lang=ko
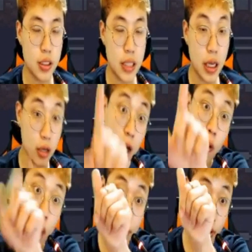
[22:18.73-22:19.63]
시에 체력
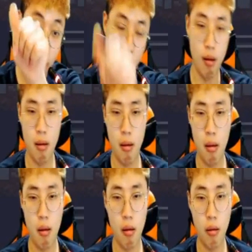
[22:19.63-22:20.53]
1회복
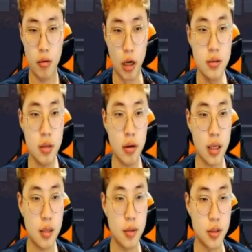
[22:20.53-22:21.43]
전설
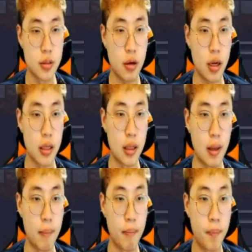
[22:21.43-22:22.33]
아이템이 에요 전설 아이템